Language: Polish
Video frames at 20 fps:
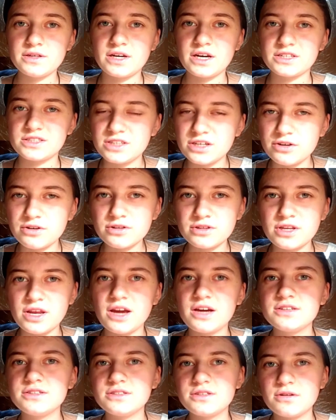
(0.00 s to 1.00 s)
Każdego
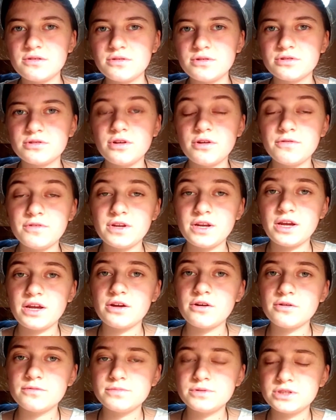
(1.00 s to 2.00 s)
dnia są gotowi na
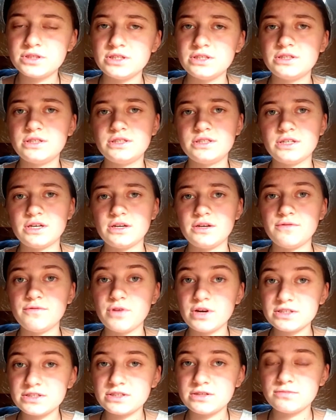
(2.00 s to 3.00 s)
Jego przyjście
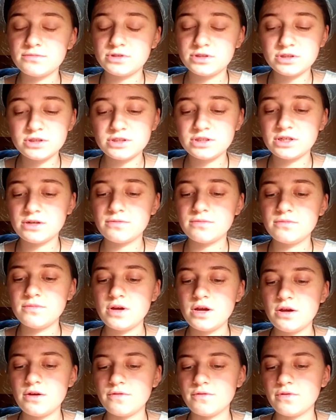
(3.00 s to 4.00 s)
i własnym życiem
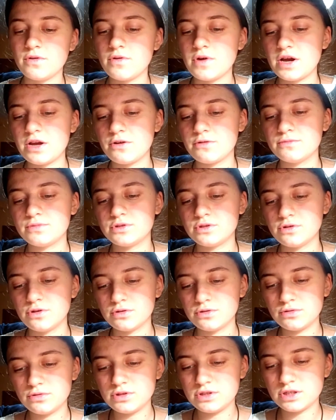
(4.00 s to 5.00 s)
wołają:
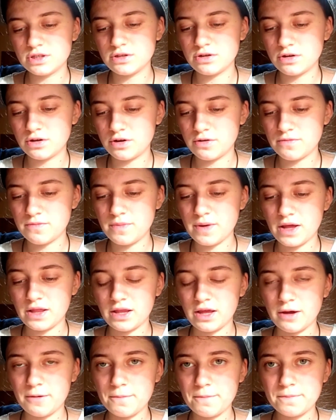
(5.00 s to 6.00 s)
Przygotujcie drogę
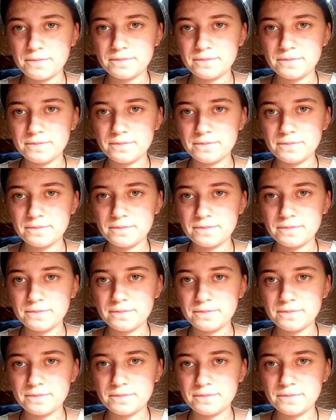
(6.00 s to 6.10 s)
Pana.